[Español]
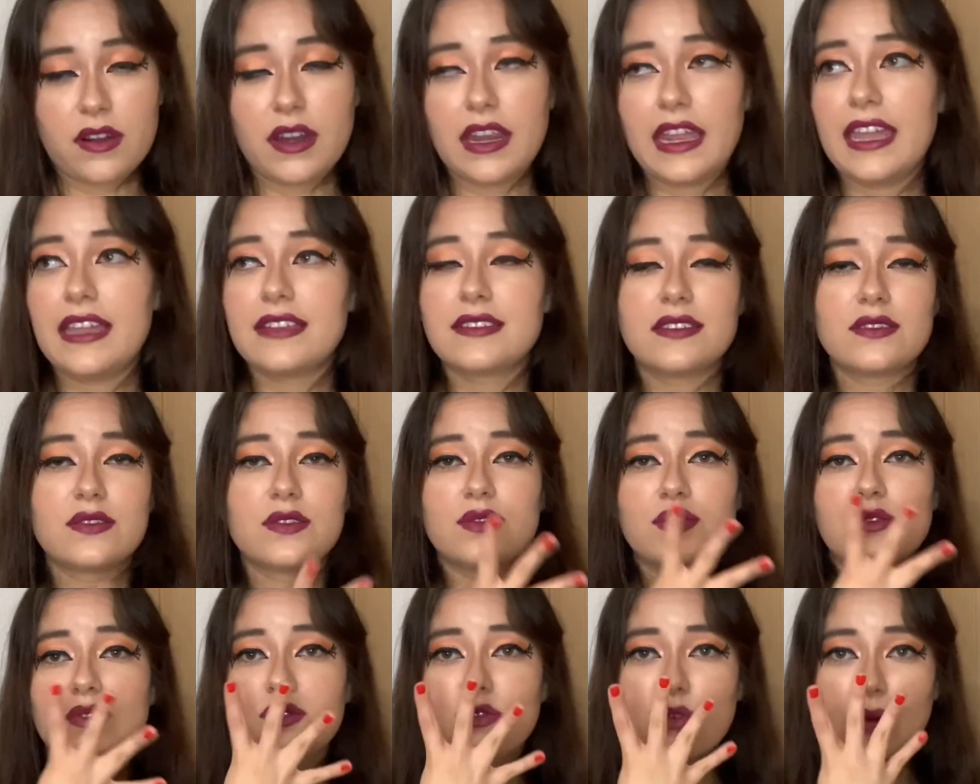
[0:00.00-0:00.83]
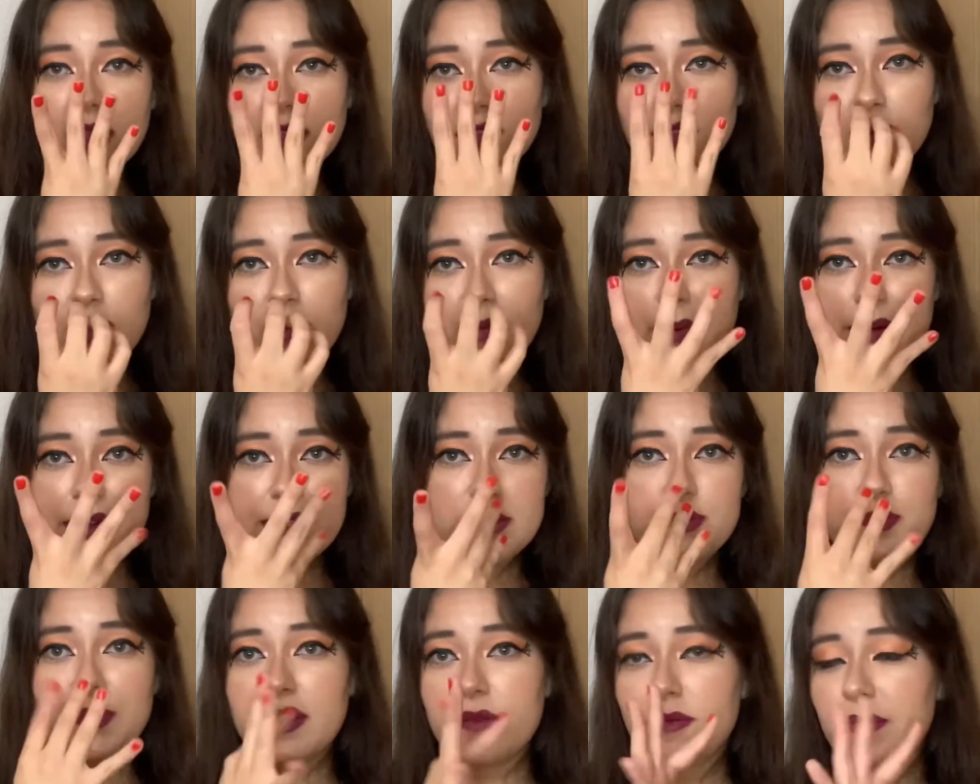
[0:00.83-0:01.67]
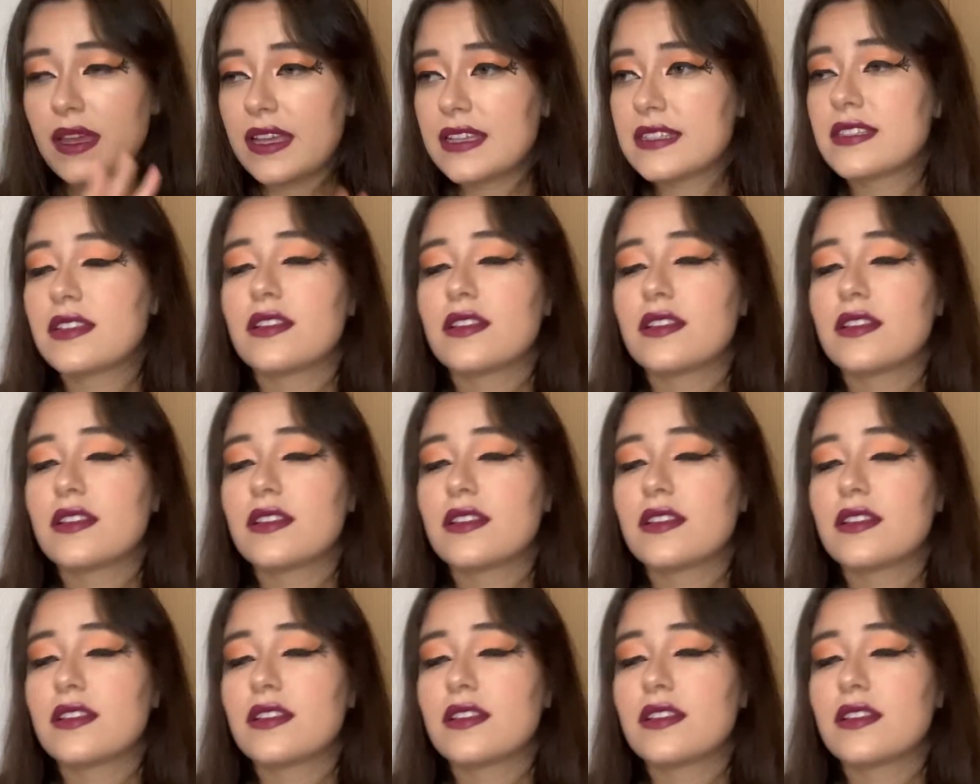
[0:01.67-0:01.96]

Esas son sus cuatro obras primas.